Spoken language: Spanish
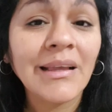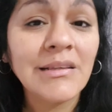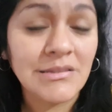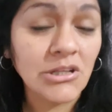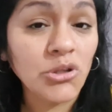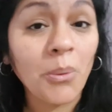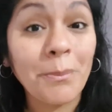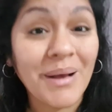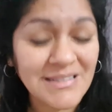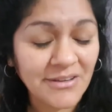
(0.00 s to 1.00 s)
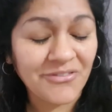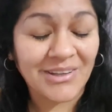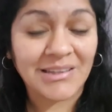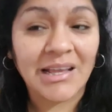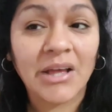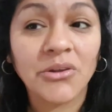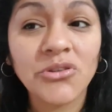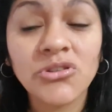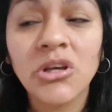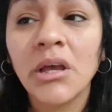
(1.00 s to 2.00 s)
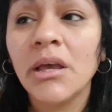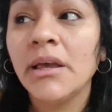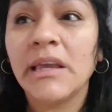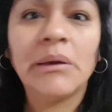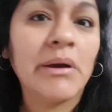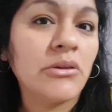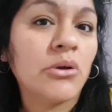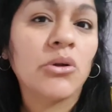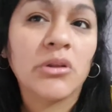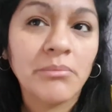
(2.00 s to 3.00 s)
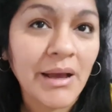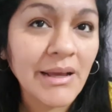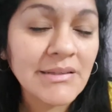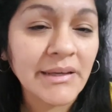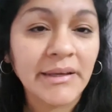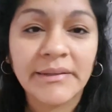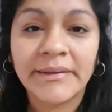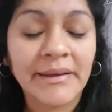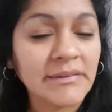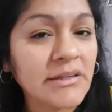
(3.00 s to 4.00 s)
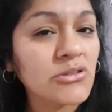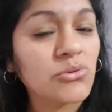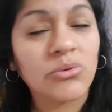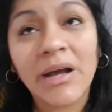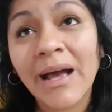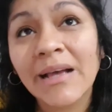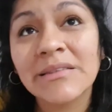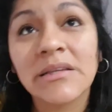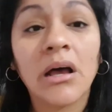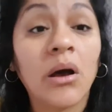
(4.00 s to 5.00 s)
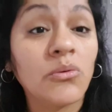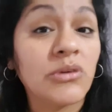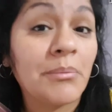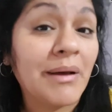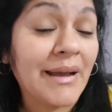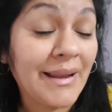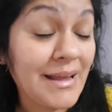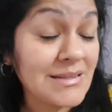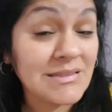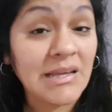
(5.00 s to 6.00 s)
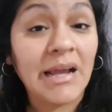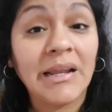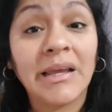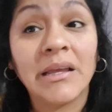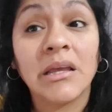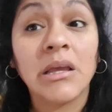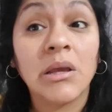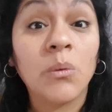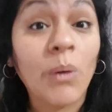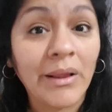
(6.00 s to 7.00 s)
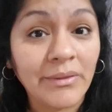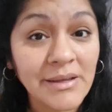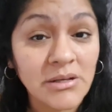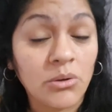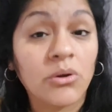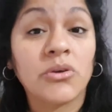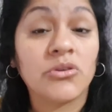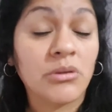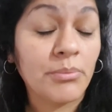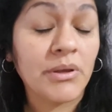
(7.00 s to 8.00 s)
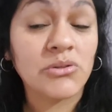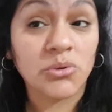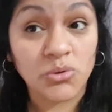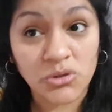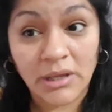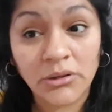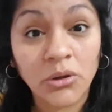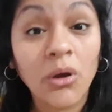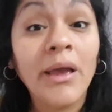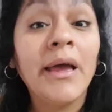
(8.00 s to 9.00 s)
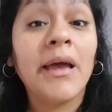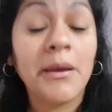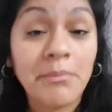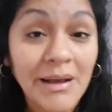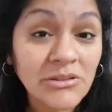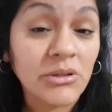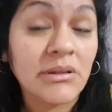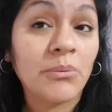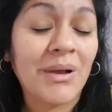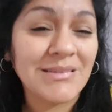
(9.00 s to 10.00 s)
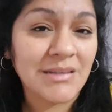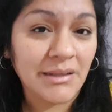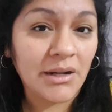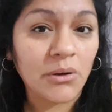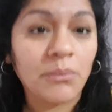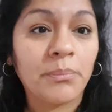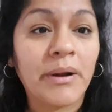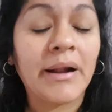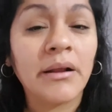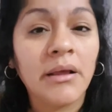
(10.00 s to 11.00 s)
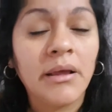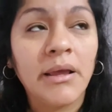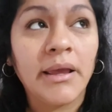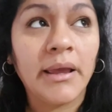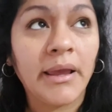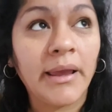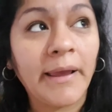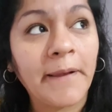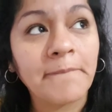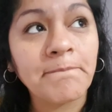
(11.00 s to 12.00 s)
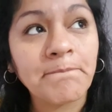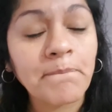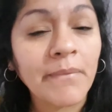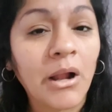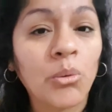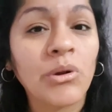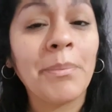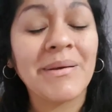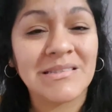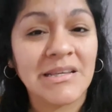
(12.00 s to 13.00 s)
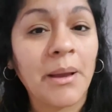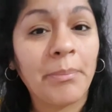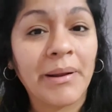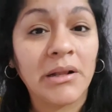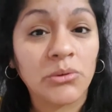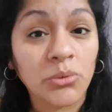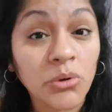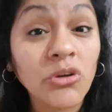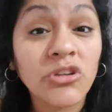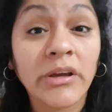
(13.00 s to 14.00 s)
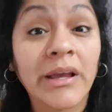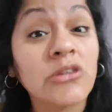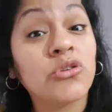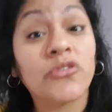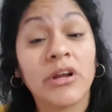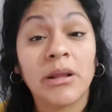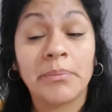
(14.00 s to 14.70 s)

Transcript: siendo más afectados. Y bueno, lo demás es que tienen que estar en su casa, usar mascarillas si salen y guantes de los que yo también estoy usando. Es más, ahorita voy a salir a comprar eh, algunas pastillas para el turco ya que él sufre la